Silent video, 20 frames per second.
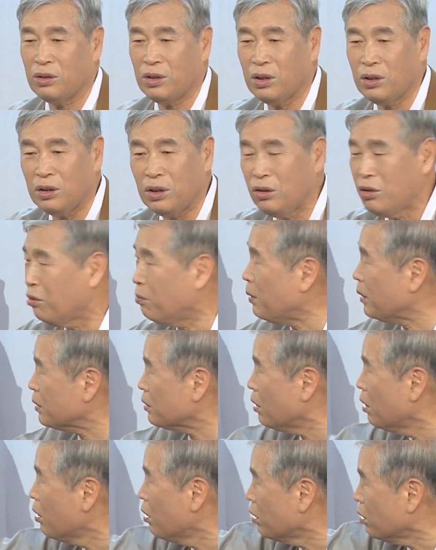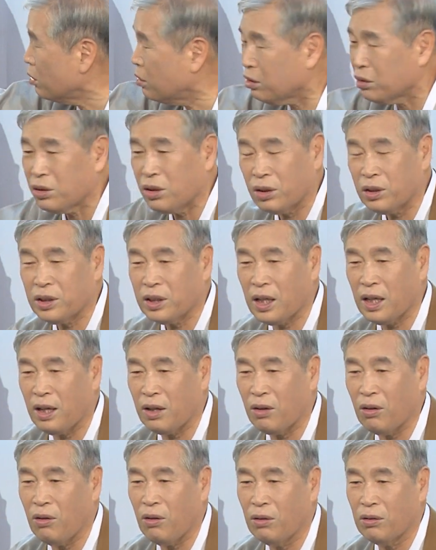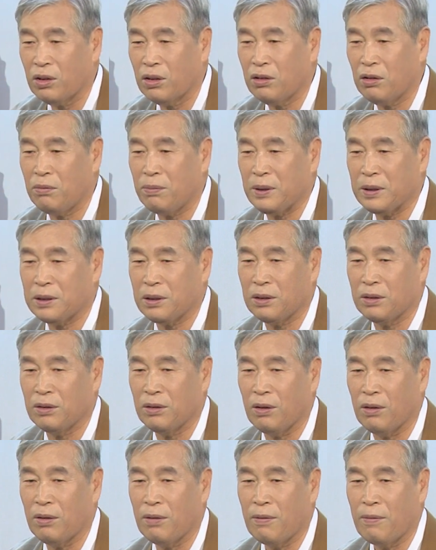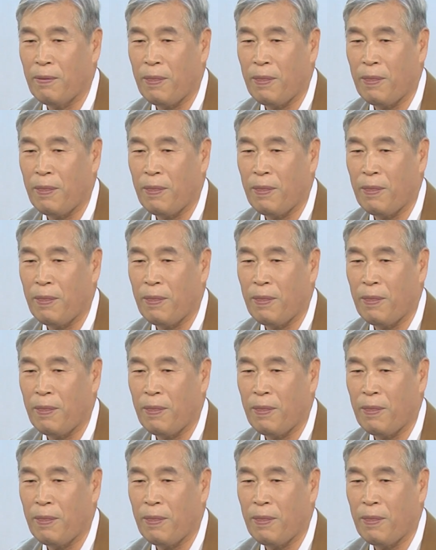이거 일로 봐서 이걸 그러잖아요. 이걸로 봐서는요.